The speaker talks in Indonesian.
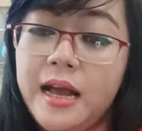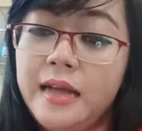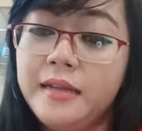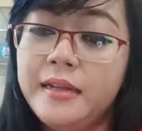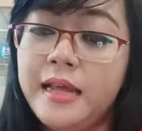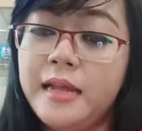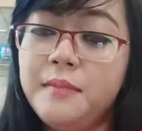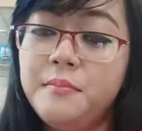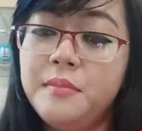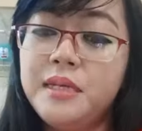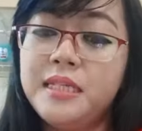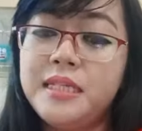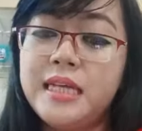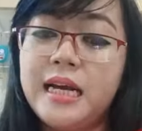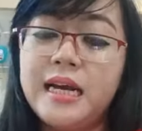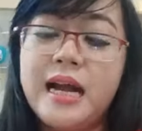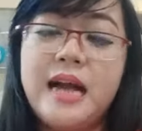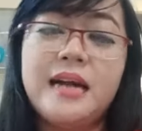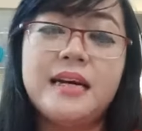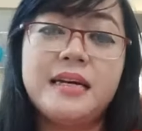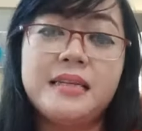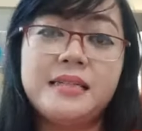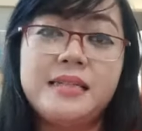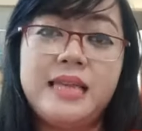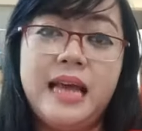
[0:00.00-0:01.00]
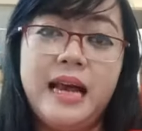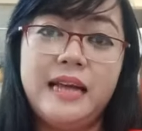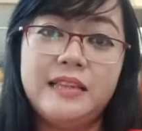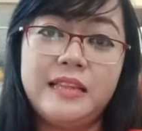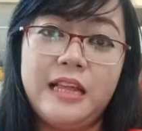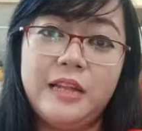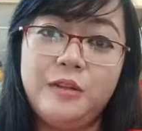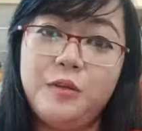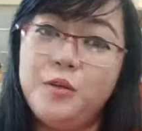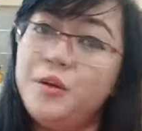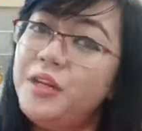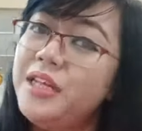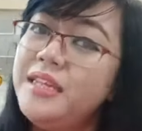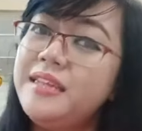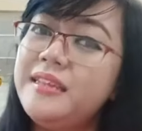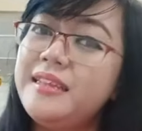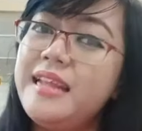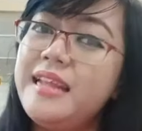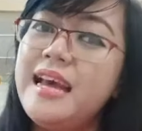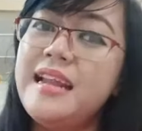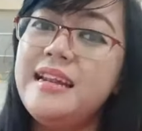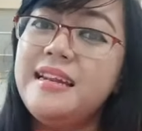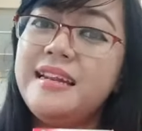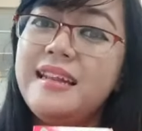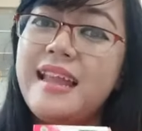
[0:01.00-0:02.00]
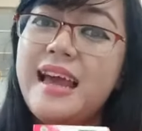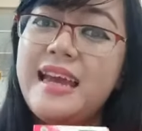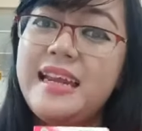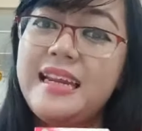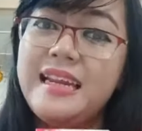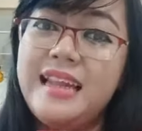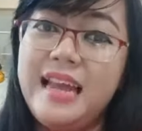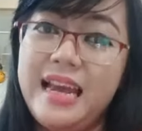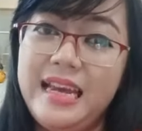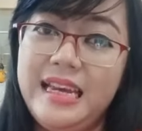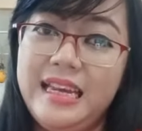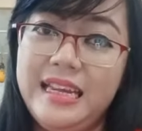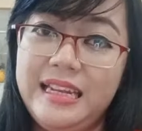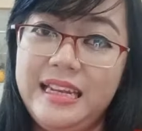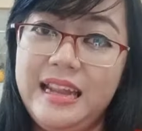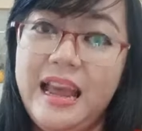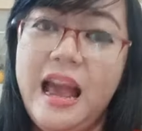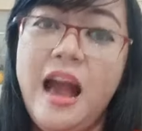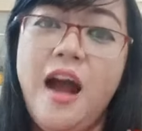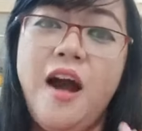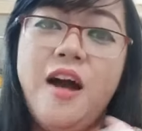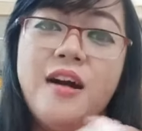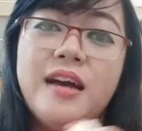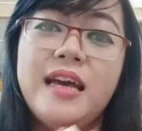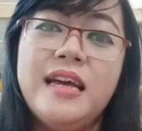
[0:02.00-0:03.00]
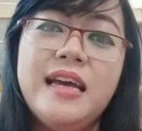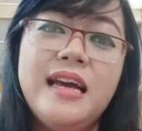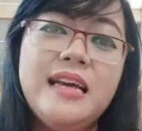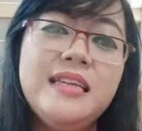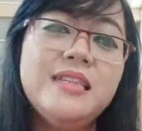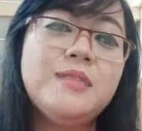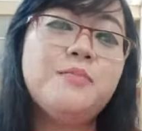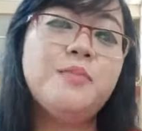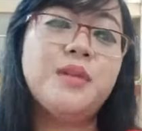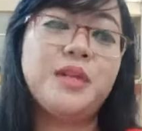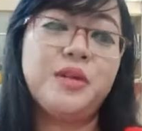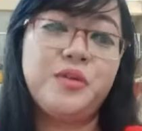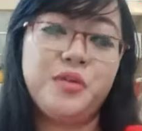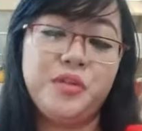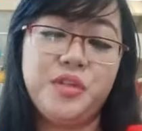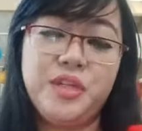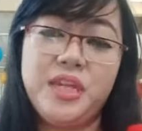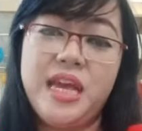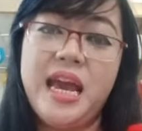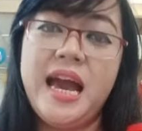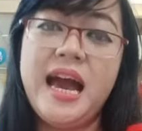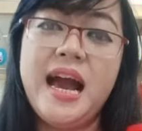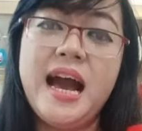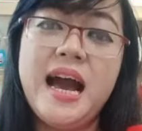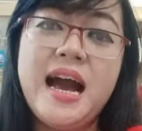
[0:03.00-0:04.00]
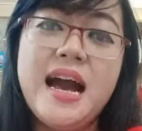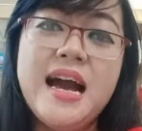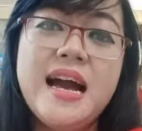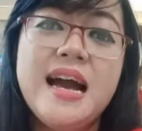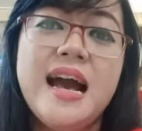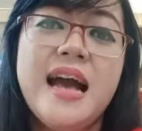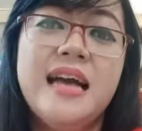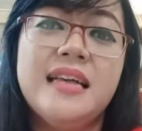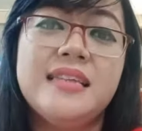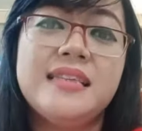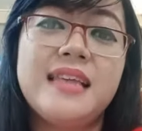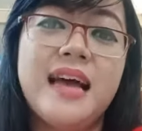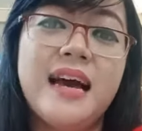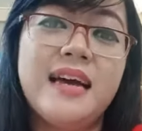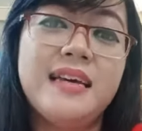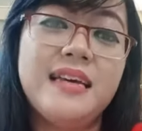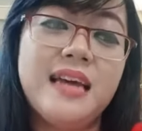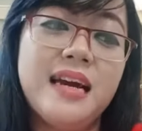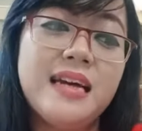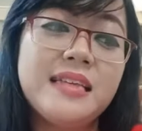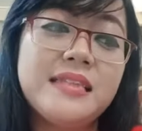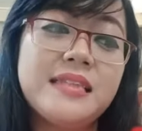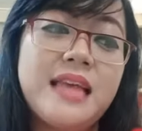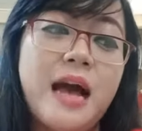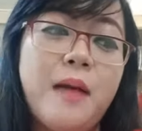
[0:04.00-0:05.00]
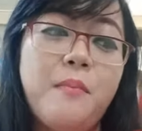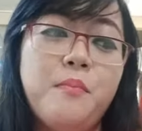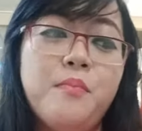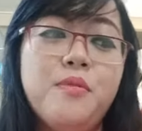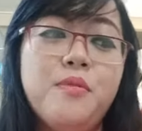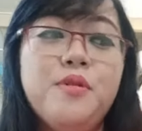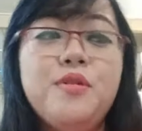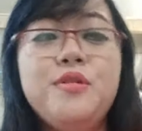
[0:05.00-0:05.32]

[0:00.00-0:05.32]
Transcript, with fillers: dan menjaga kesehatan kulit dan lain-lain oke guys berikutnya saya sambung